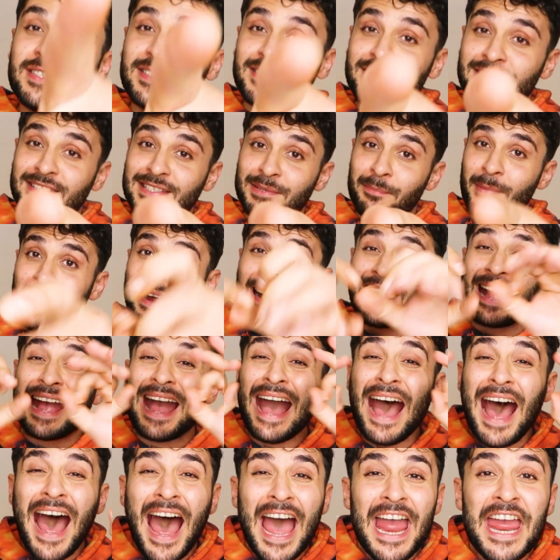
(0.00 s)
iyisin iyisin bak.
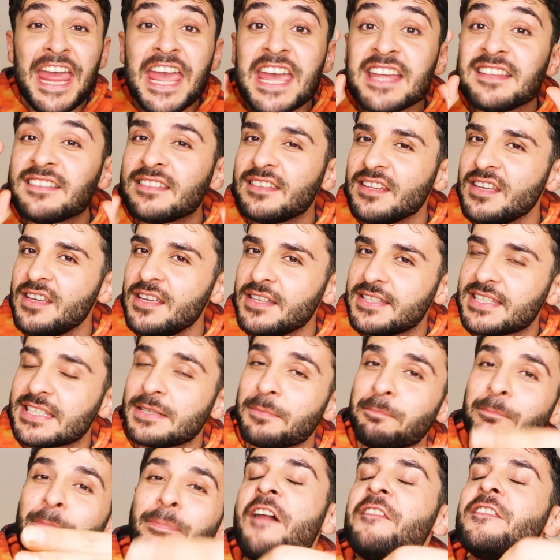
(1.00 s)
Gayet
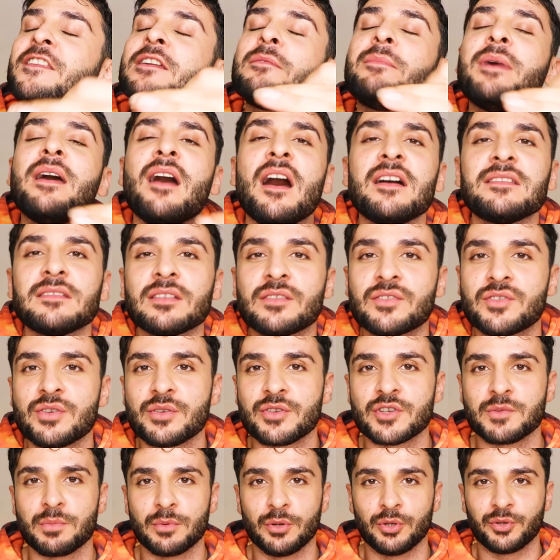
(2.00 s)
iyisin. Kandırmaya artık
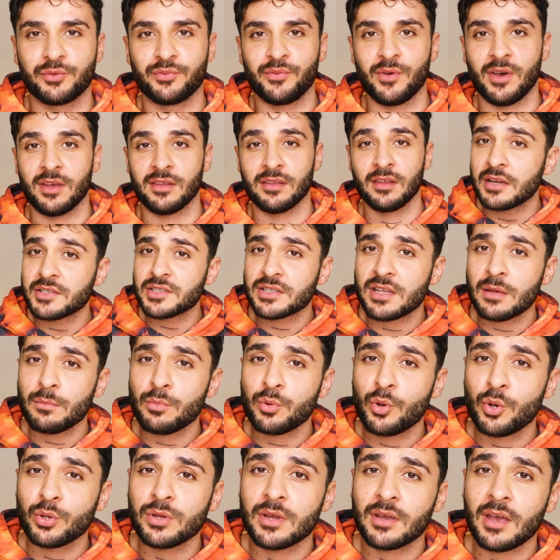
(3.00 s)
çalışma lütfen.
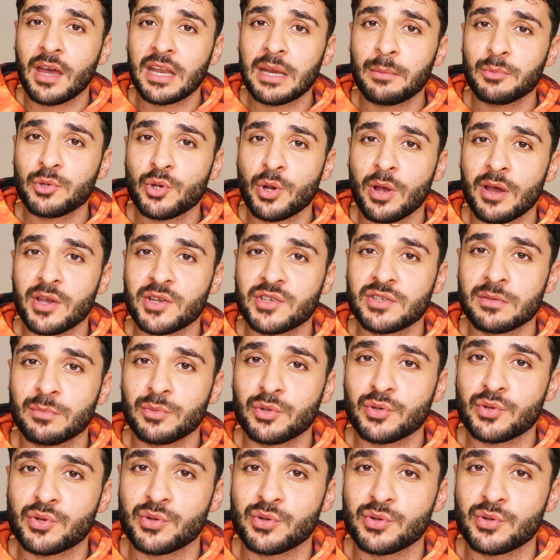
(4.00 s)
Gerçekten bu konuda kendimi çok açtığımı